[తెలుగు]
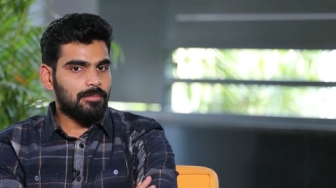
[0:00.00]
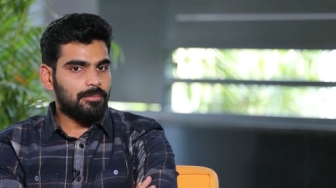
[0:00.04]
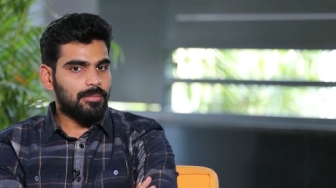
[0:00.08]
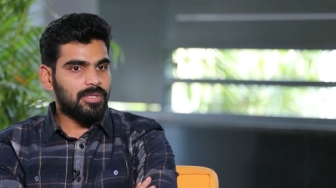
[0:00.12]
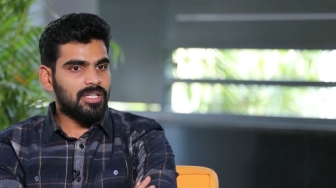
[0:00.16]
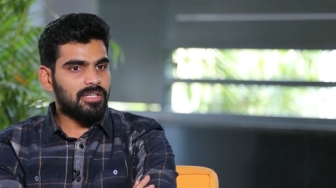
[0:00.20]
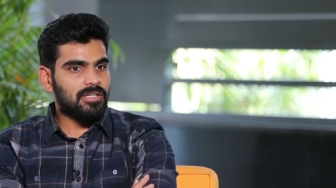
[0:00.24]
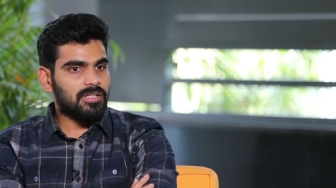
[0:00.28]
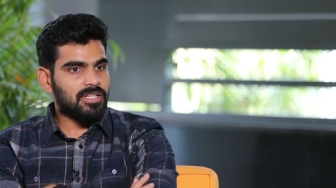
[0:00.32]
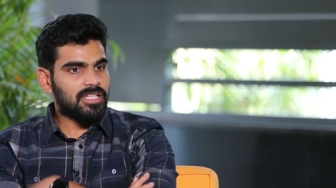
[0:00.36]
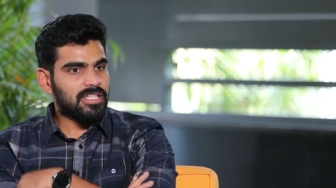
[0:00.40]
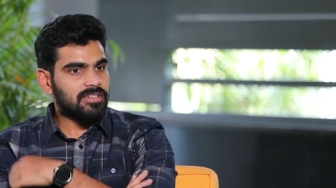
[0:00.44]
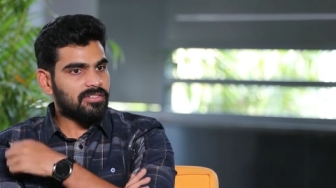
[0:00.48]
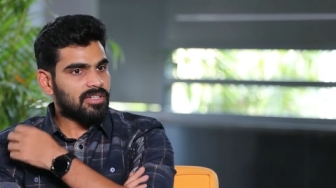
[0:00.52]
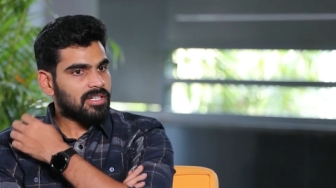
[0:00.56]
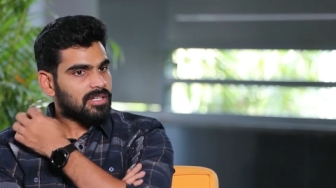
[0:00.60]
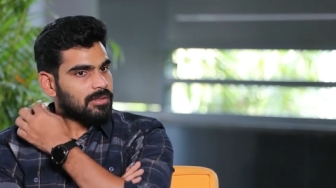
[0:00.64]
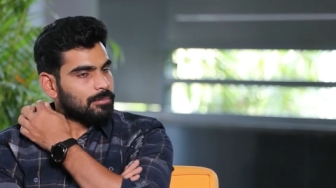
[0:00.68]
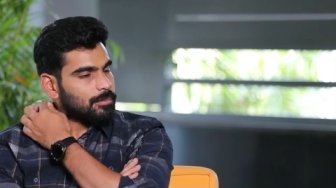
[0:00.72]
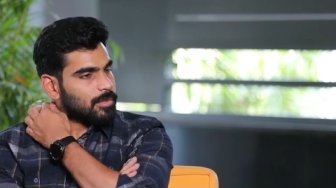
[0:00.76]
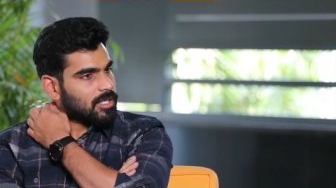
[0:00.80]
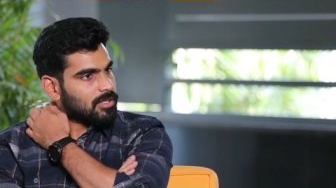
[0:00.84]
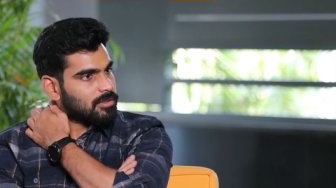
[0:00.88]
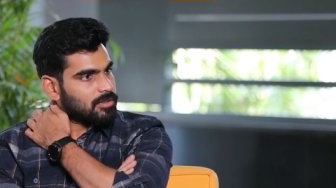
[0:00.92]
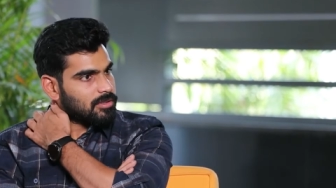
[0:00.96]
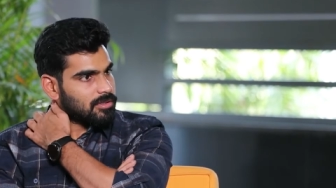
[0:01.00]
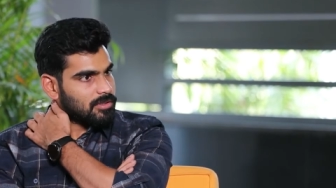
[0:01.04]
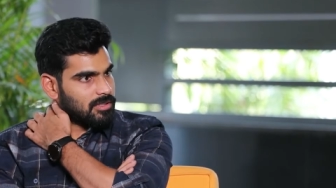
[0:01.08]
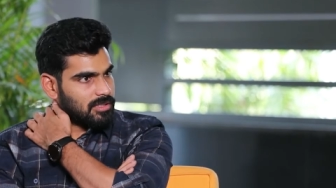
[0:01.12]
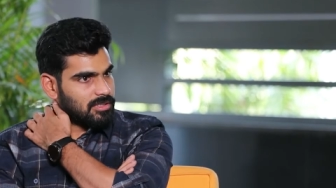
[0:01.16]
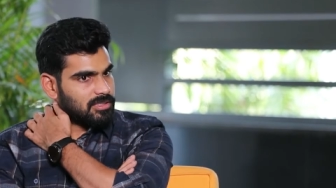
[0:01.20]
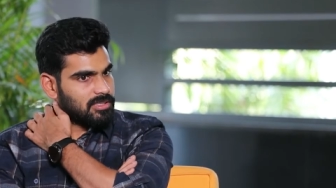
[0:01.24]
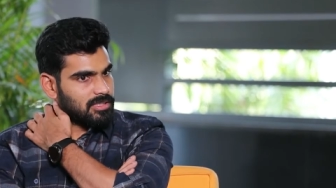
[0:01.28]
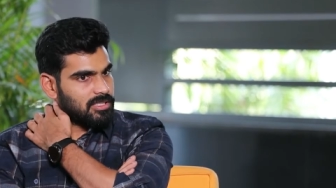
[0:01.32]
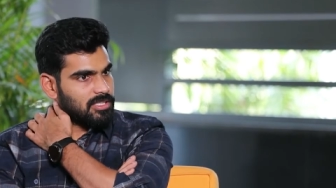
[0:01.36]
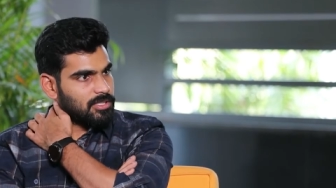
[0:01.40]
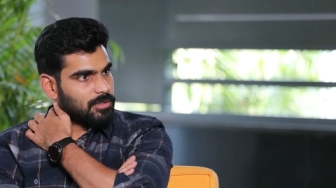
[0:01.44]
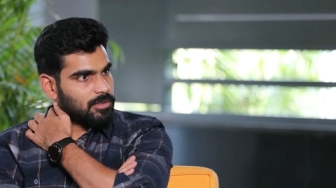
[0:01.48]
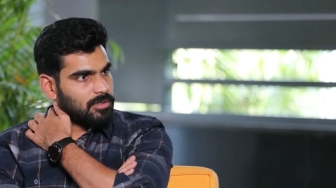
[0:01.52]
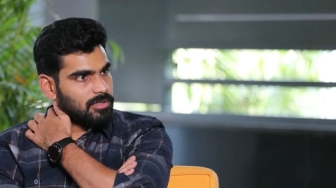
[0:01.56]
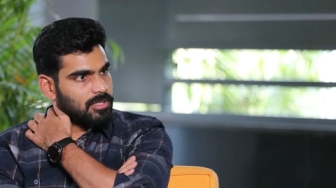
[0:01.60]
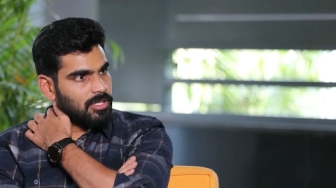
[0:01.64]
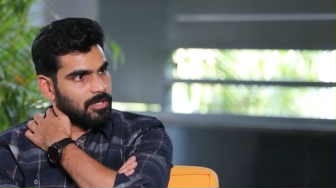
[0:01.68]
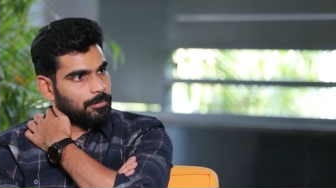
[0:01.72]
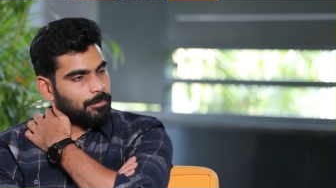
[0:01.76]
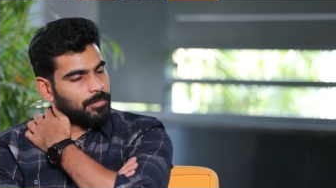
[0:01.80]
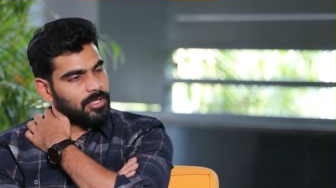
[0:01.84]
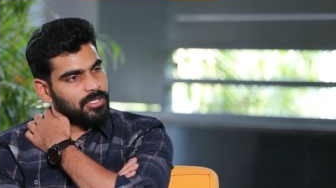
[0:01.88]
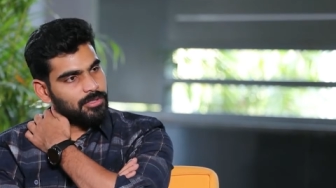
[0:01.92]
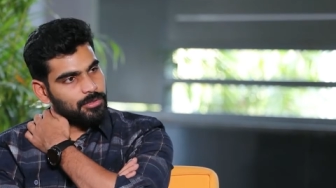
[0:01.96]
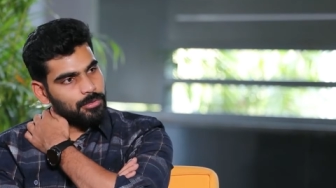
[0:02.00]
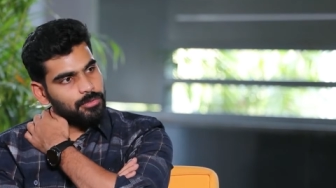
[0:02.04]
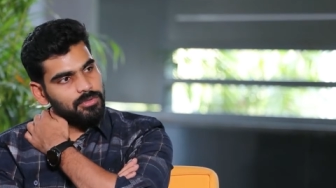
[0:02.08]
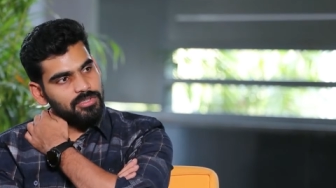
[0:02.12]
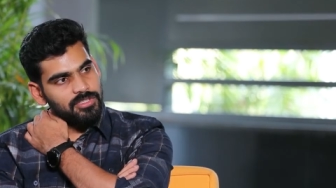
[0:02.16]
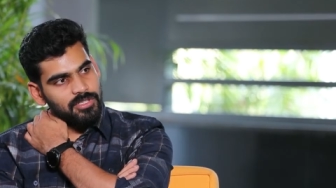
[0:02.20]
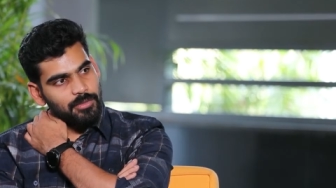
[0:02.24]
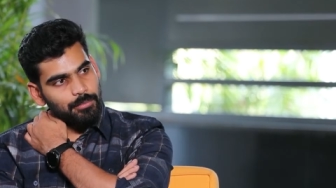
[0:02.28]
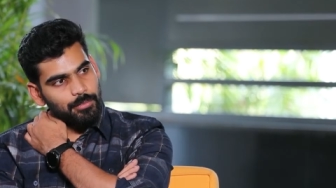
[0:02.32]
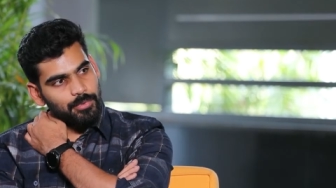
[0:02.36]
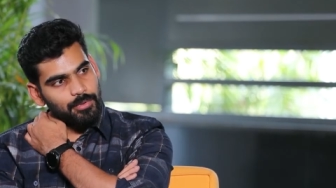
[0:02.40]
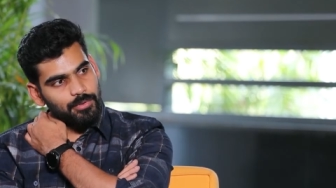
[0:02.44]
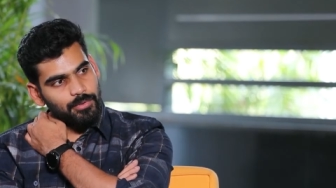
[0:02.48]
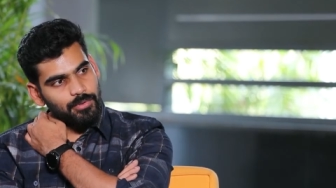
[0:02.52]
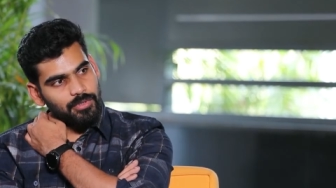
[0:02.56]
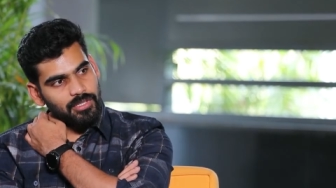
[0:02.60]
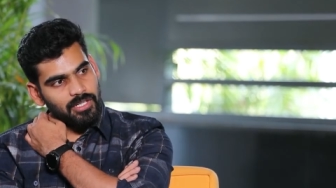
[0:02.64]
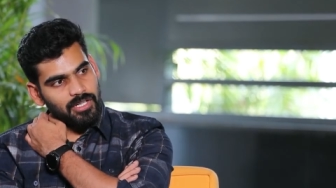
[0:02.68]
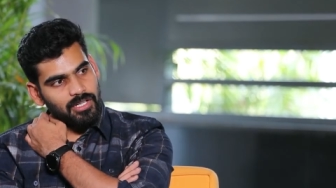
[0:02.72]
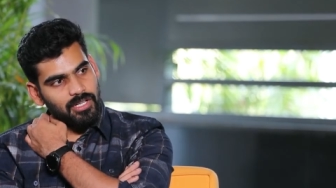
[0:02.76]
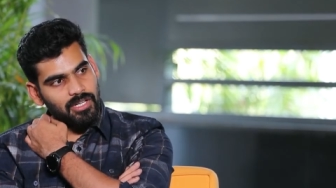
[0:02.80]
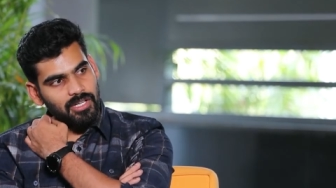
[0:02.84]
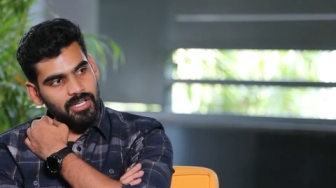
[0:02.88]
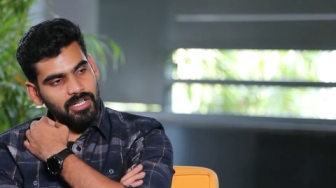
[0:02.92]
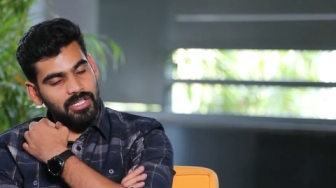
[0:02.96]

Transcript: మీకు ఈవెన్ మన హీరో అమ్మాయిని చూసినప్పుడు కూడా